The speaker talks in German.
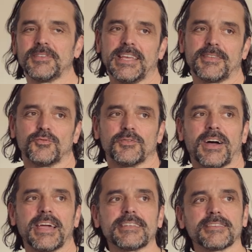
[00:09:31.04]
Wie geht es nun
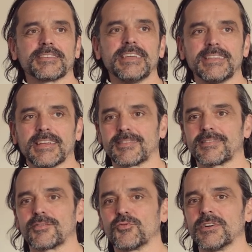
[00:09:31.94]
weiter? Es geht
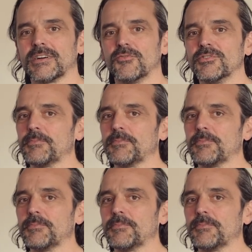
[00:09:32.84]
jetzt zur